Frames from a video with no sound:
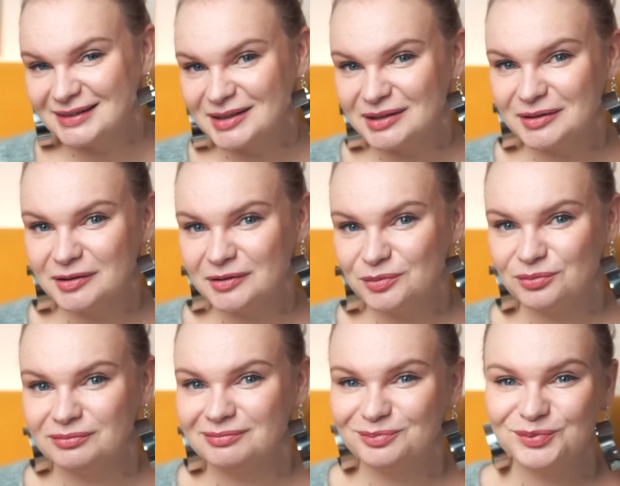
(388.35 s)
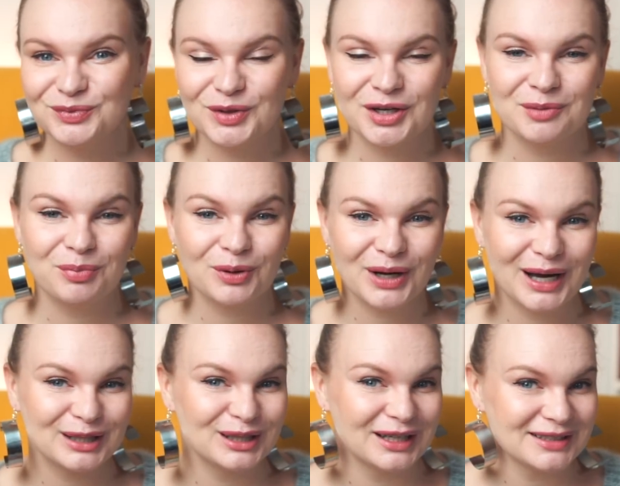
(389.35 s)
e,
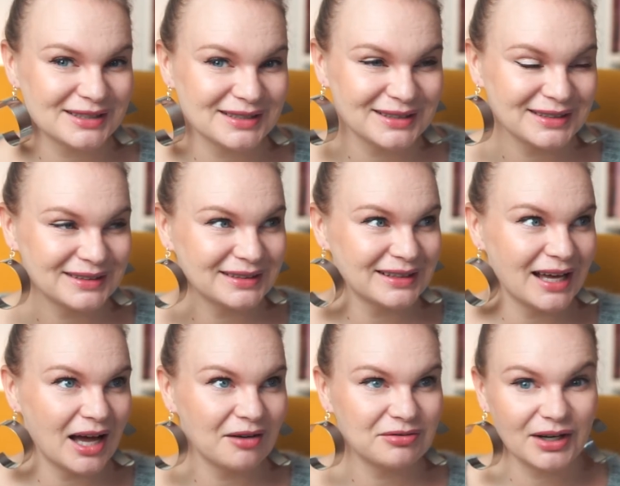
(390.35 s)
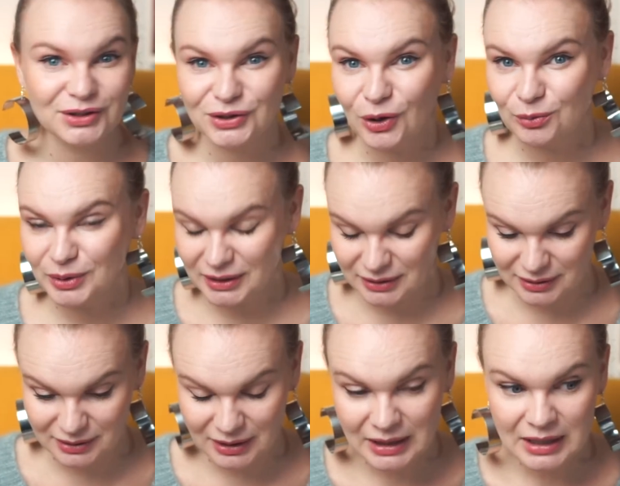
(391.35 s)
pogadać e, na fajny obiad
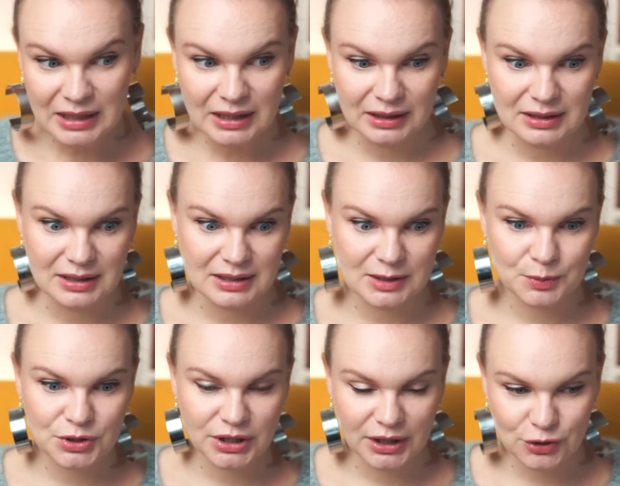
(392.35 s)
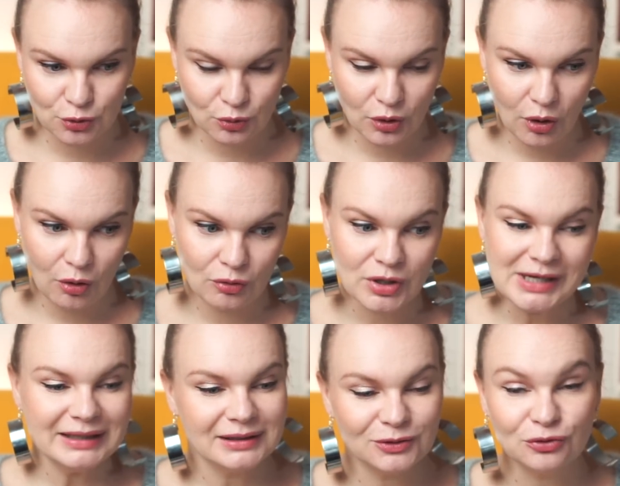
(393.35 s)
e, z przyjaciółką.
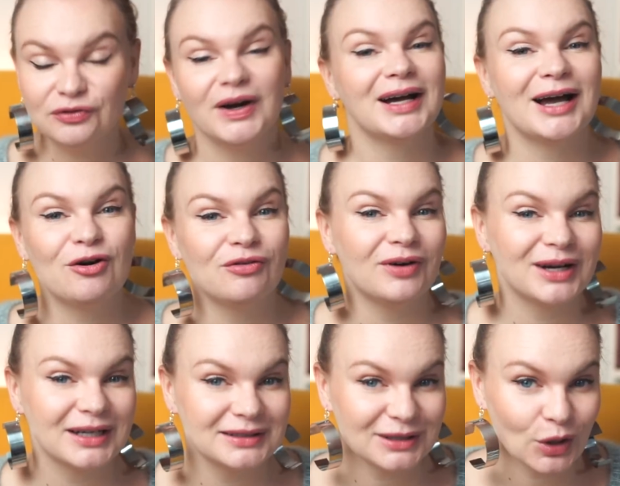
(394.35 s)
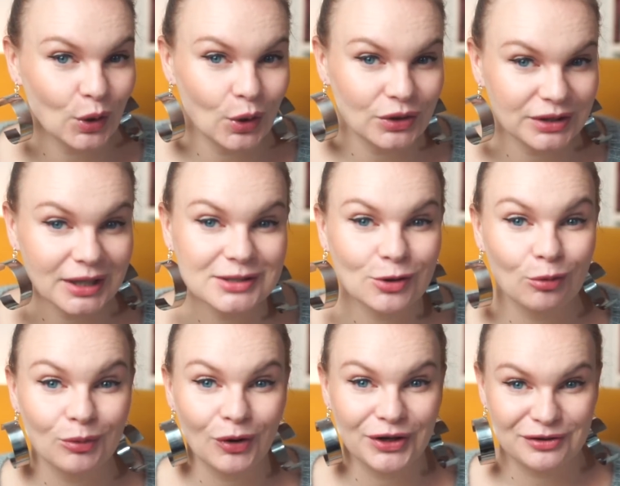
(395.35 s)
Uwaga, uwaga, te kolory nie są
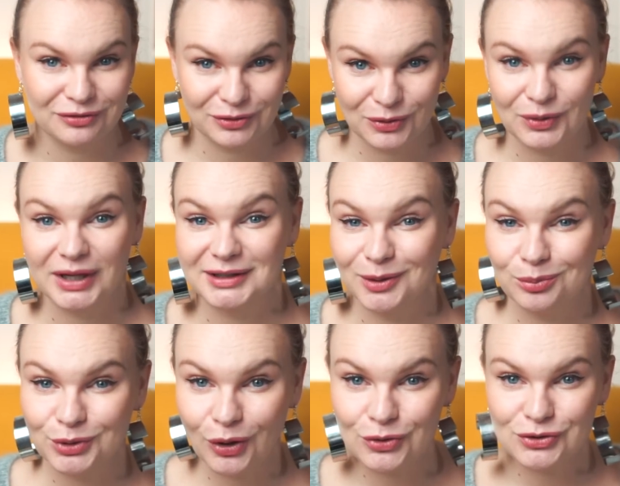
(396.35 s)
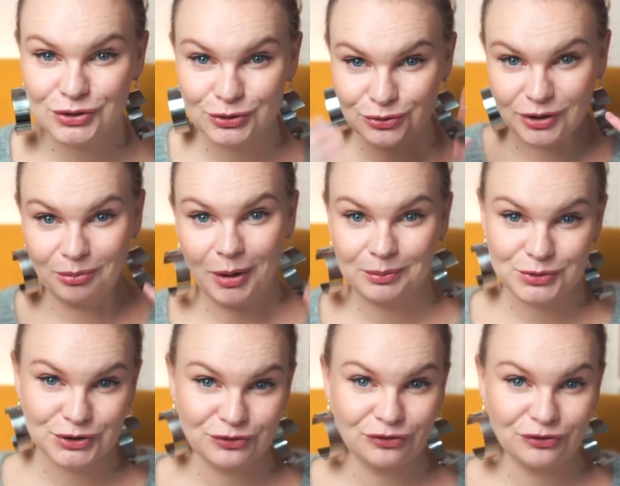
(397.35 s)
moje w ogóle. Te brązy, które mam przy